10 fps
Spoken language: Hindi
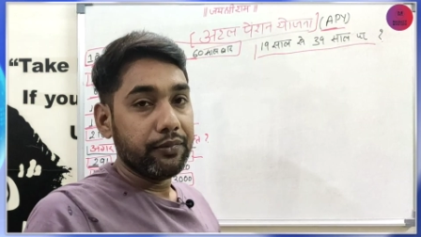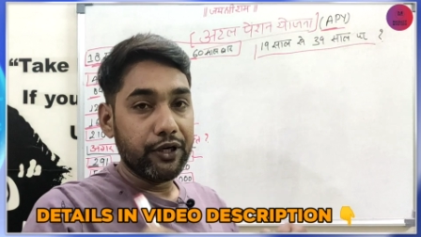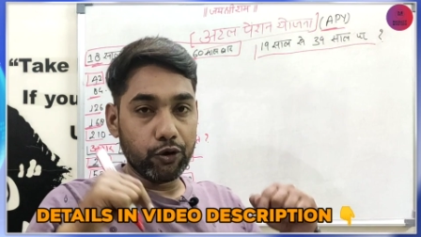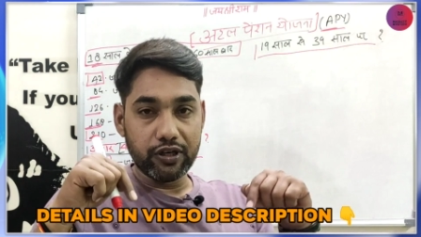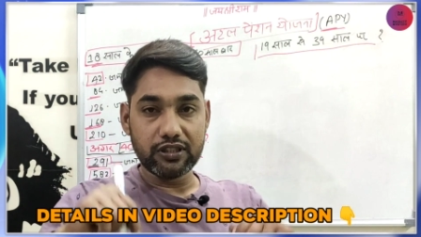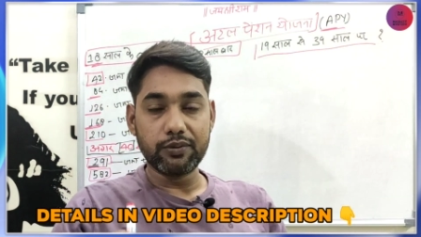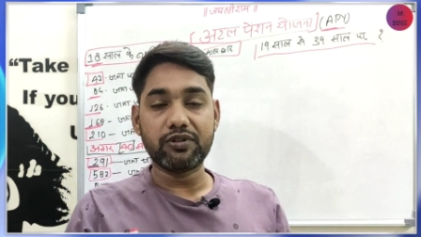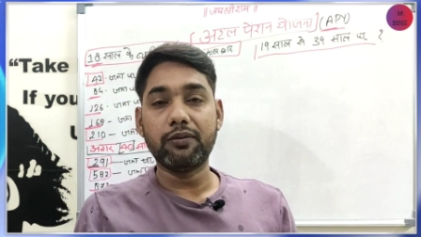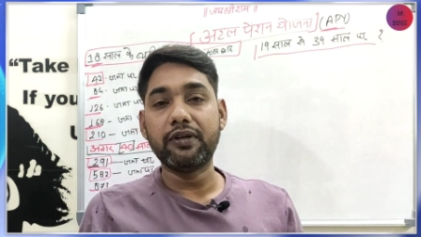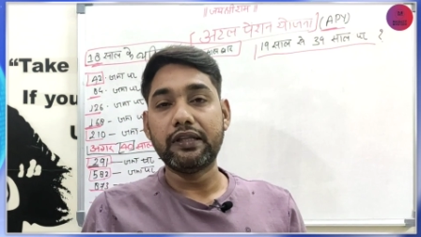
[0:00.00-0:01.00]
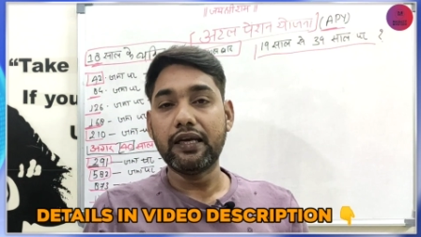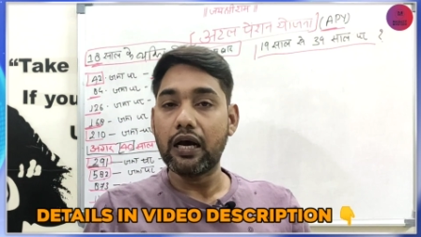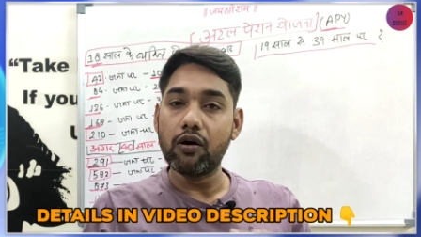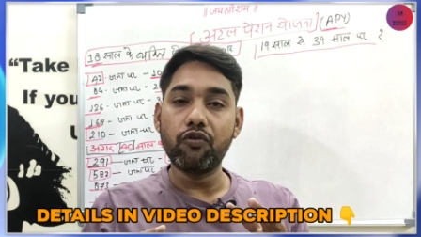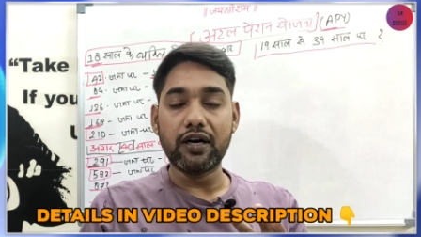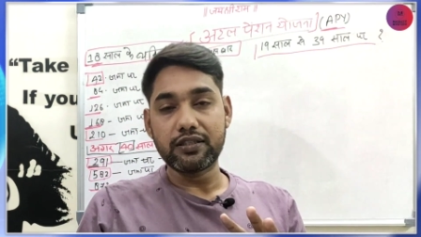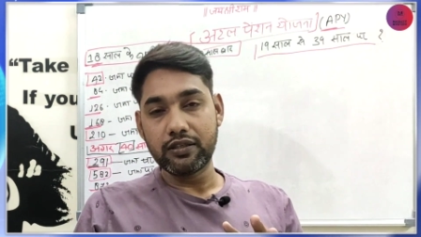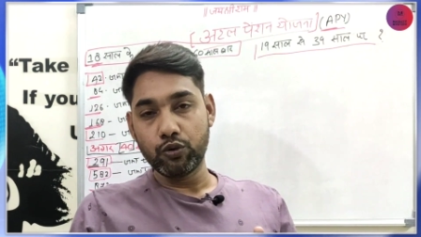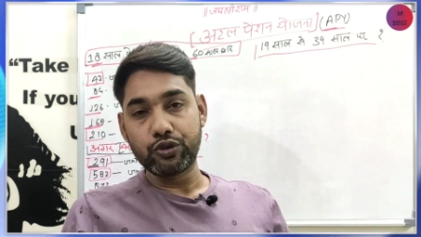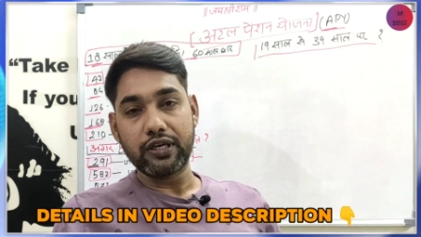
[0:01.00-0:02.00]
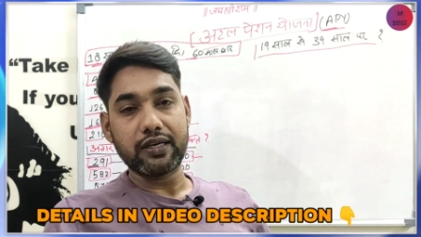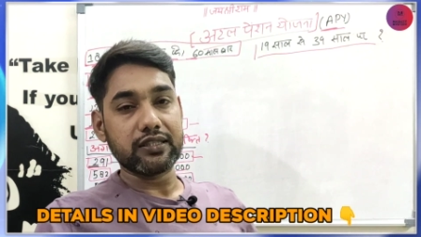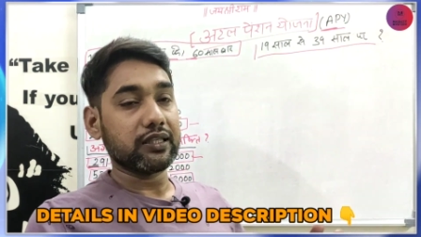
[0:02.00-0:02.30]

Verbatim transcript: वीडियो डिस्क्रिप्शन में दिए आप वहाँ से ज़रूर चेक कर